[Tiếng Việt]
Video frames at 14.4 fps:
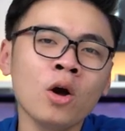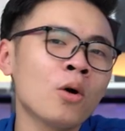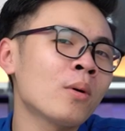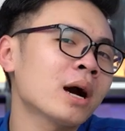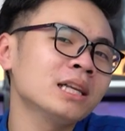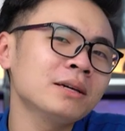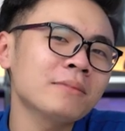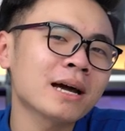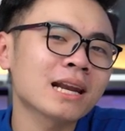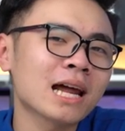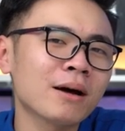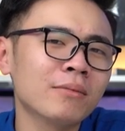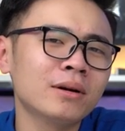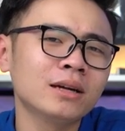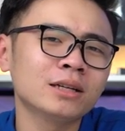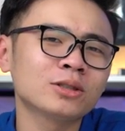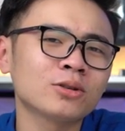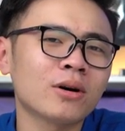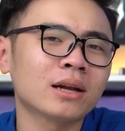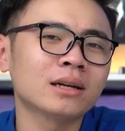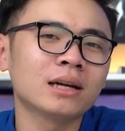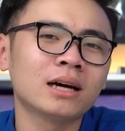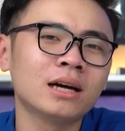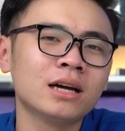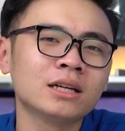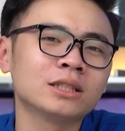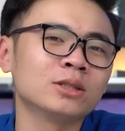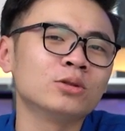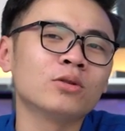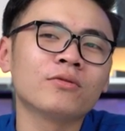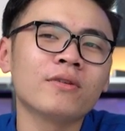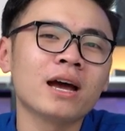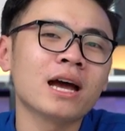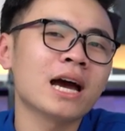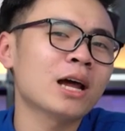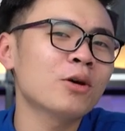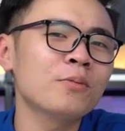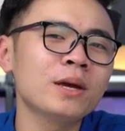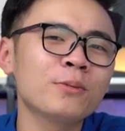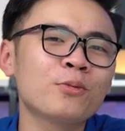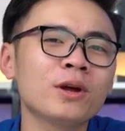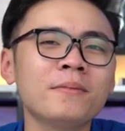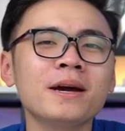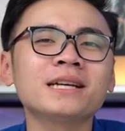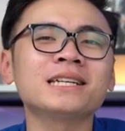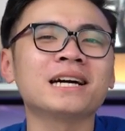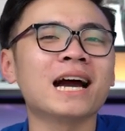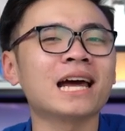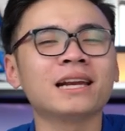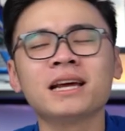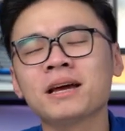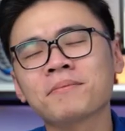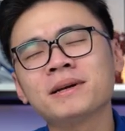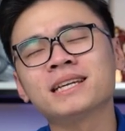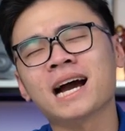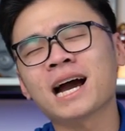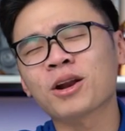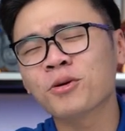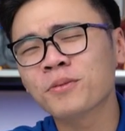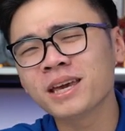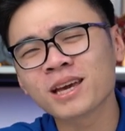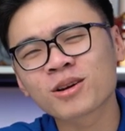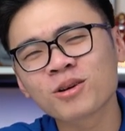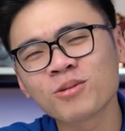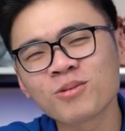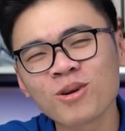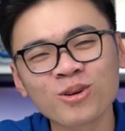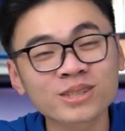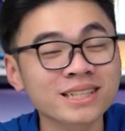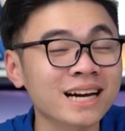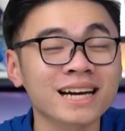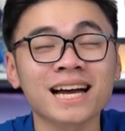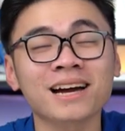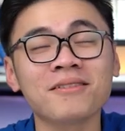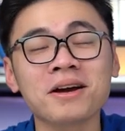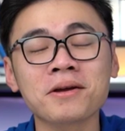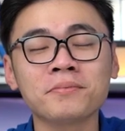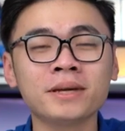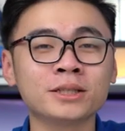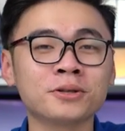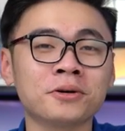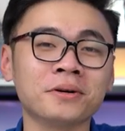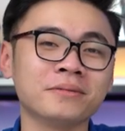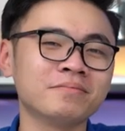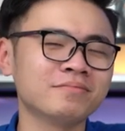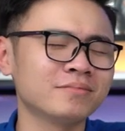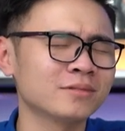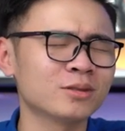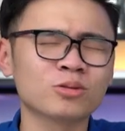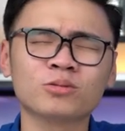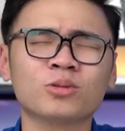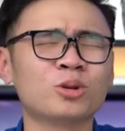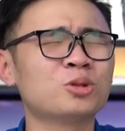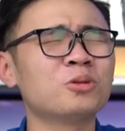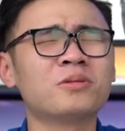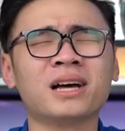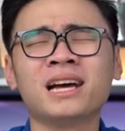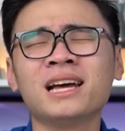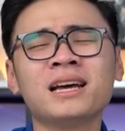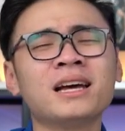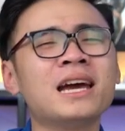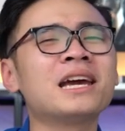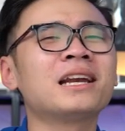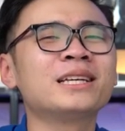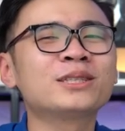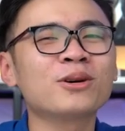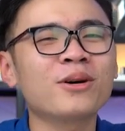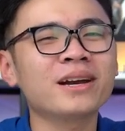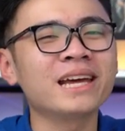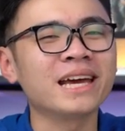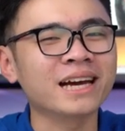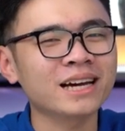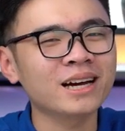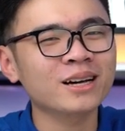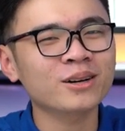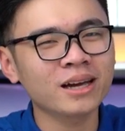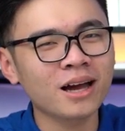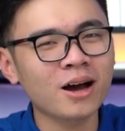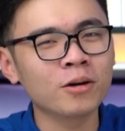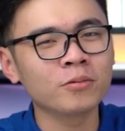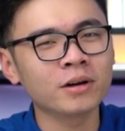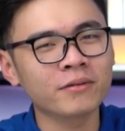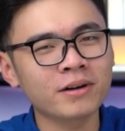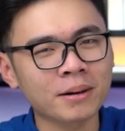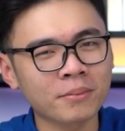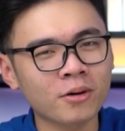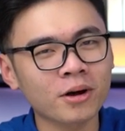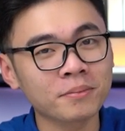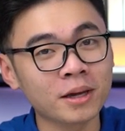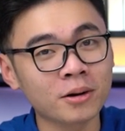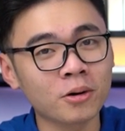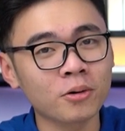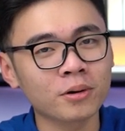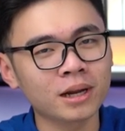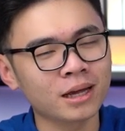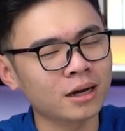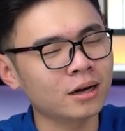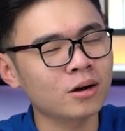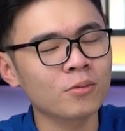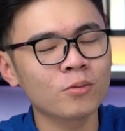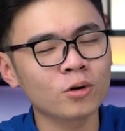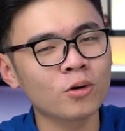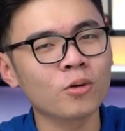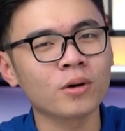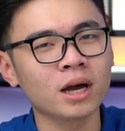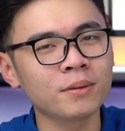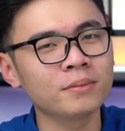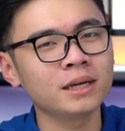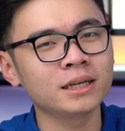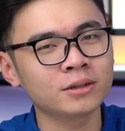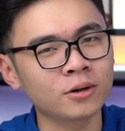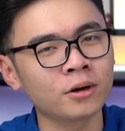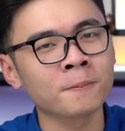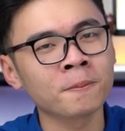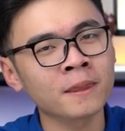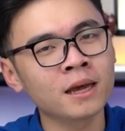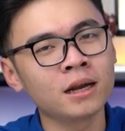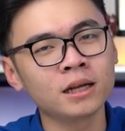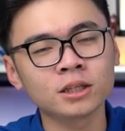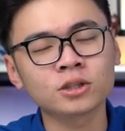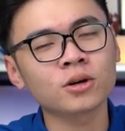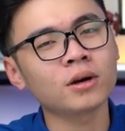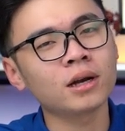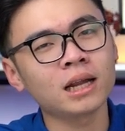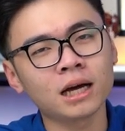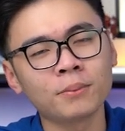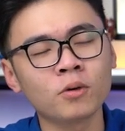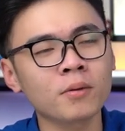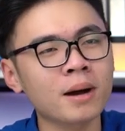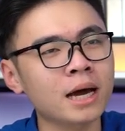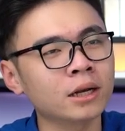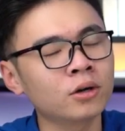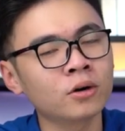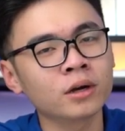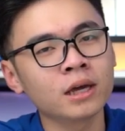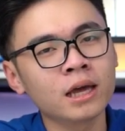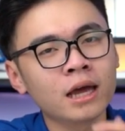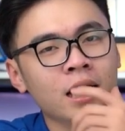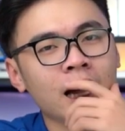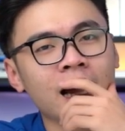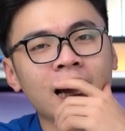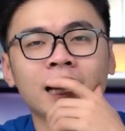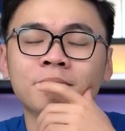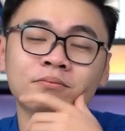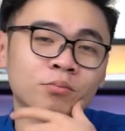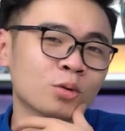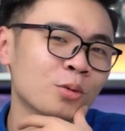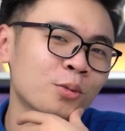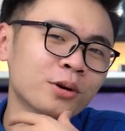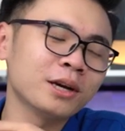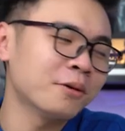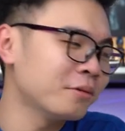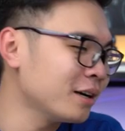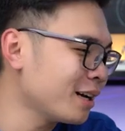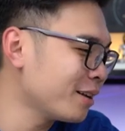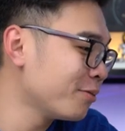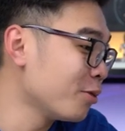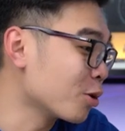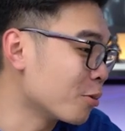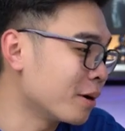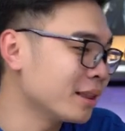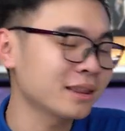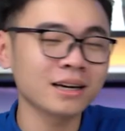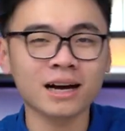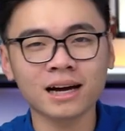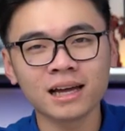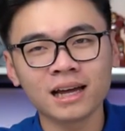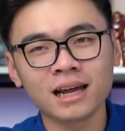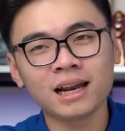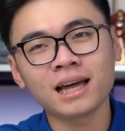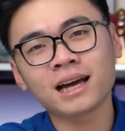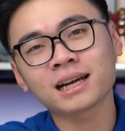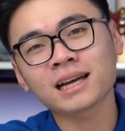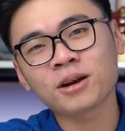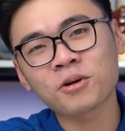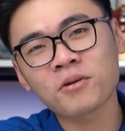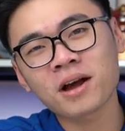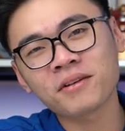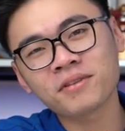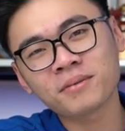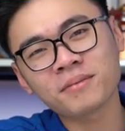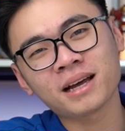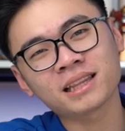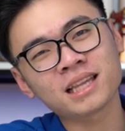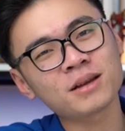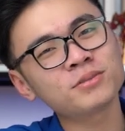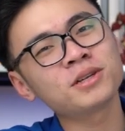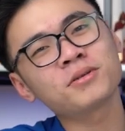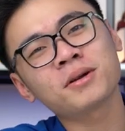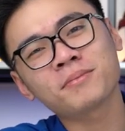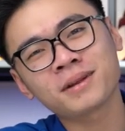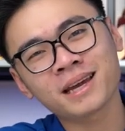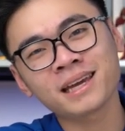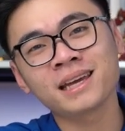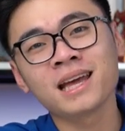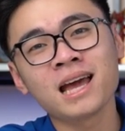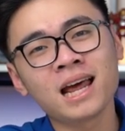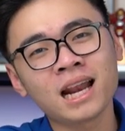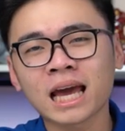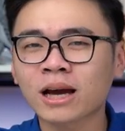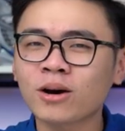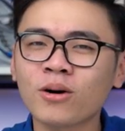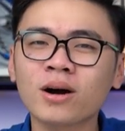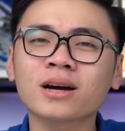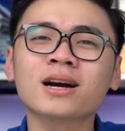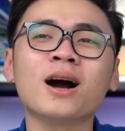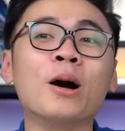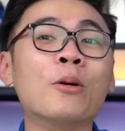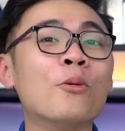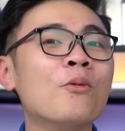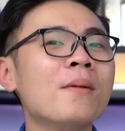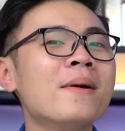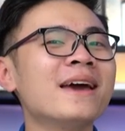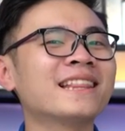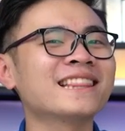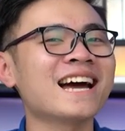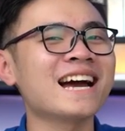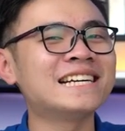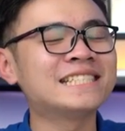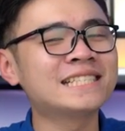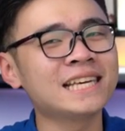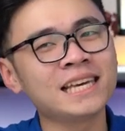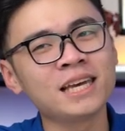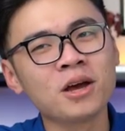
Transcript: Hoặc là những bạn nào mà lựa chọn uh, sử dụng về Adobe Premiere chẳng hạn, bây giờ Adobe cũng hỗ trợ cả của a em đê rồi. Nói chung là hết lý do để các cái ông fanboy biện hộ để không mua đồ của a em đê rồi. Lựa chọn là mỗi bạn thôi. À, một điều nữa vô cùng ấn tượng là card đồ họa phiên bản tham chiếu năm nay lại có cổng U S B Type C.